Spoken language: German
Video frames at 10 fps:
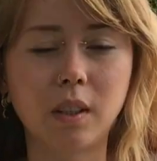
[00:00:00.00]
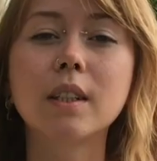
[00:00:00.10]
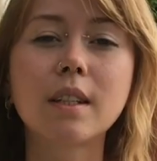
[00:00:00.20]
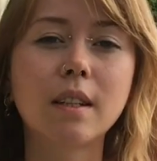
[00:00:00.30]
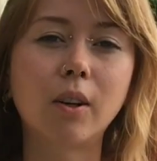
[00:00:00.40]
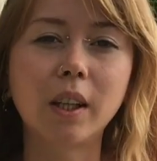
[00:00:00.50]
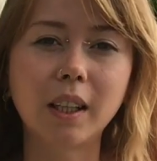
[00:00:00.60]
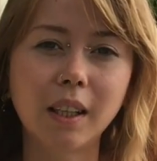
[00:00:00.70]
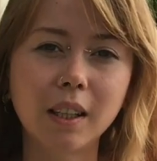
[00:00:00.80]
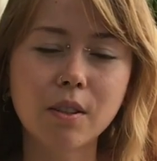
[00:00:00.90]
Es ist auch eine
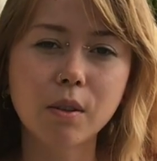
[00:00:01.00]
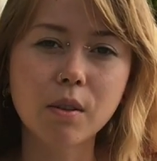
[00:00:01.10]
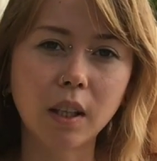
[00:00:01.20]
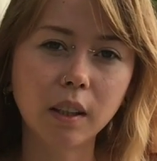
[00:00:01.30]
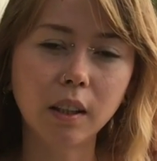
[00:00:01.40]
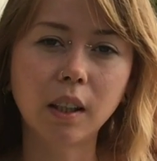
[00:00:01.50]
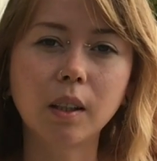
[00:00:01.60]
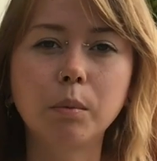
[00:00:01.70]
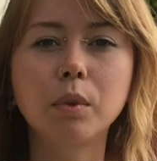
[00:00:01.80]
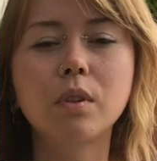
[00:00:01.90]
Ergänzung zu anderen
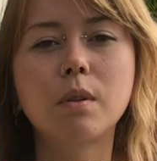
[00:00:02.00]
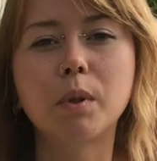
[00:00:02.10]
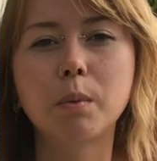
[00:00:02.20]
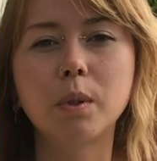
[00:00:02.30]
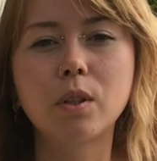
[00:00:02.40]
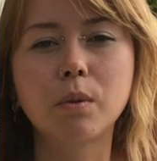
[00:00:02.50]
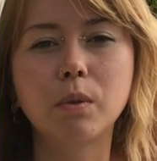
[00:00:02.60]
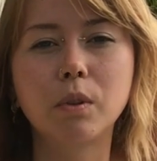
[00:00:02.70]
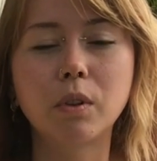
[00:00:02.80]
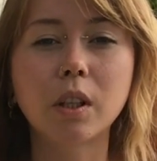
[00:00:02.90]
Angeboten, zum Beispiel
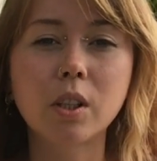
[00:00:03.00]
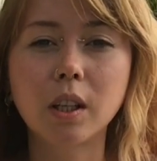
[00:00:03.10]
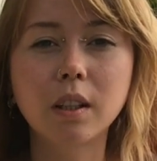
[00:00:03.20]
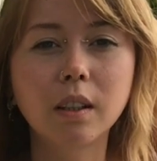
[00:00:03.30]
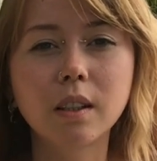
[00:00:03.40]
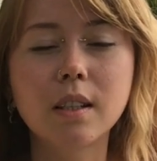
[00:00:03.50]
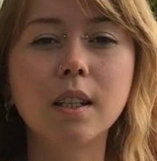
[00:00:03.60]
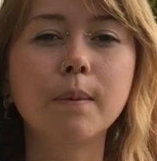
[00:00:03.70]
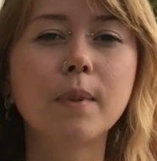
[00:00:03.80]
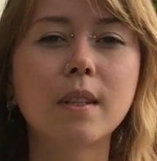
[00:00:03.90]
zu
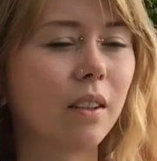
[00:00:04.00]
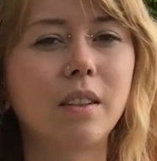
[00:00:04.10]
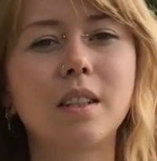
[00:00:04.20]
Drug-Checking-Teams.